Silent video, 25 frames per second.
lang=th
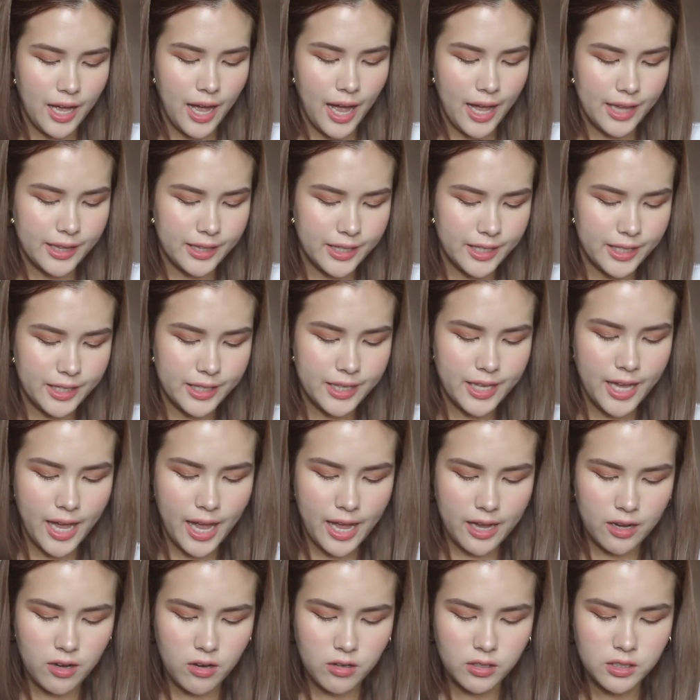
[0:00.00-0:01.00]
อันนี้เนี่ย
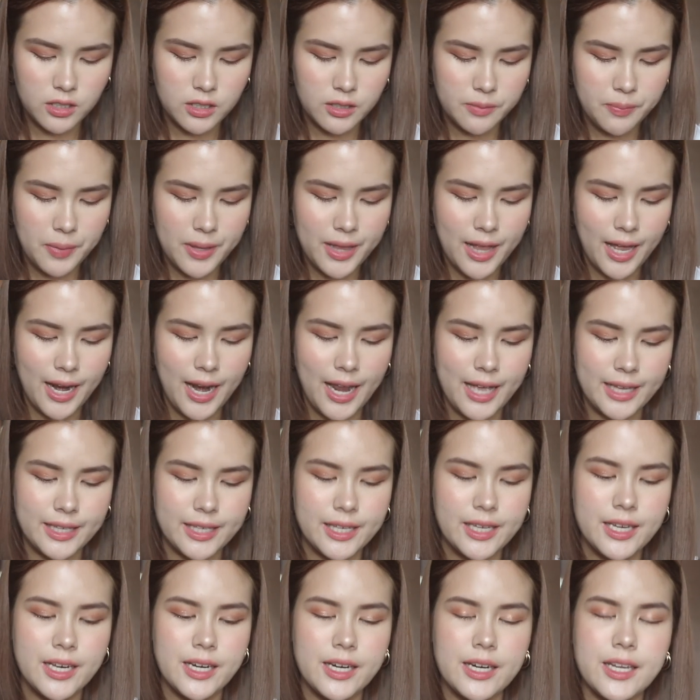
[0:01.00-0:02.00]
ก็คือเป็นอะไร
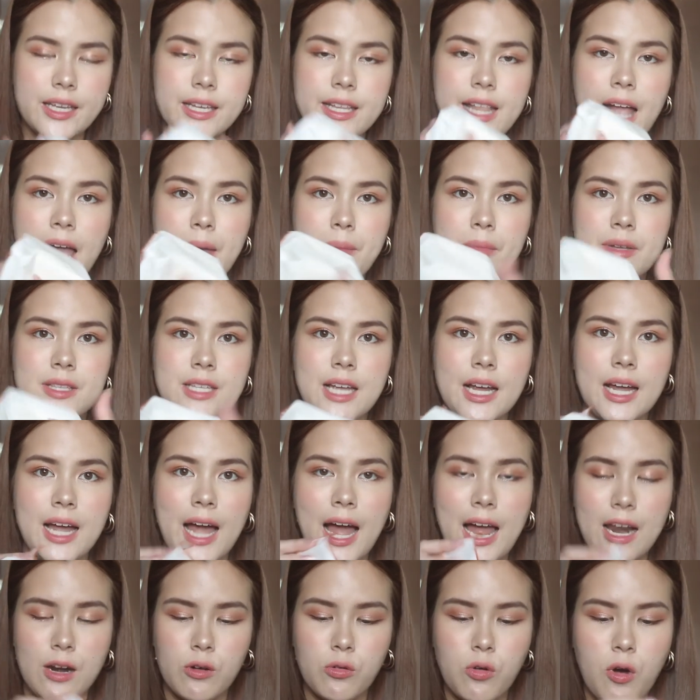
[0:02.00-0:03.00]
ที่ลิลลี่ได้มาจาก
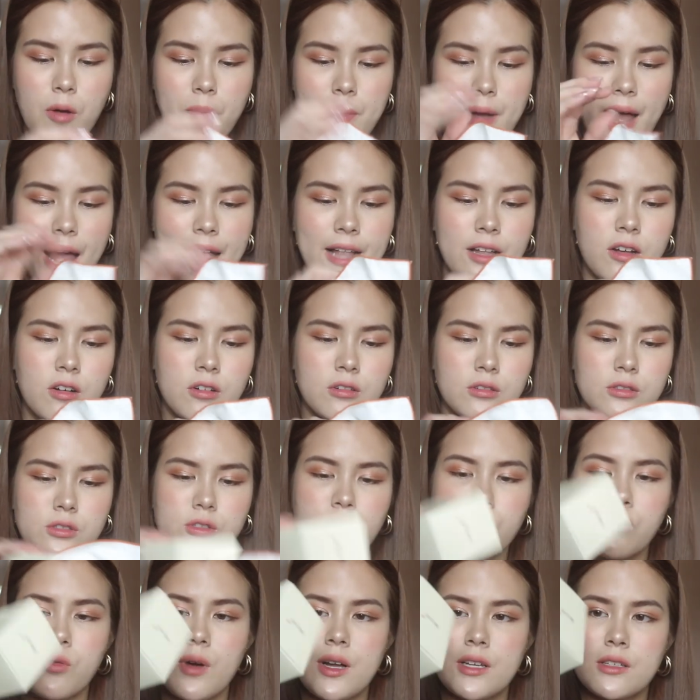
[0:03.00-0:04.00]
การร่วมงานของโซ
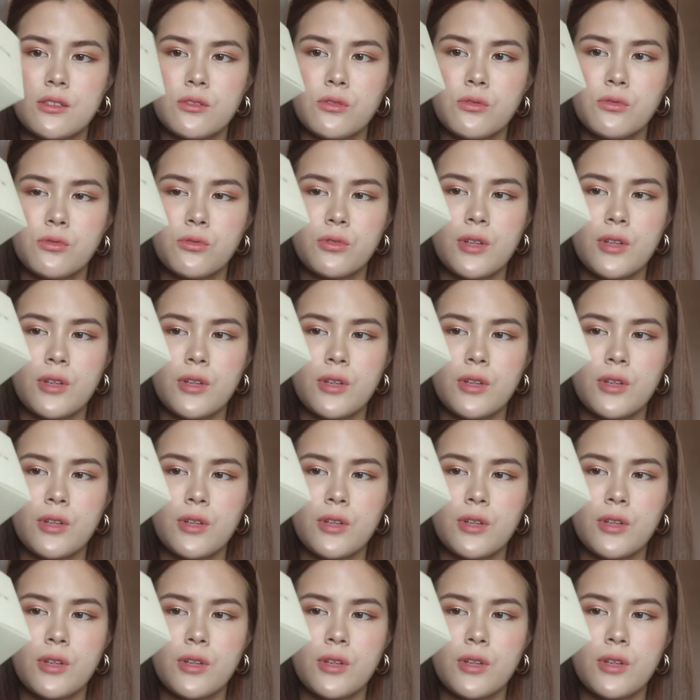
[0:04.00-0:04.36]
วาซู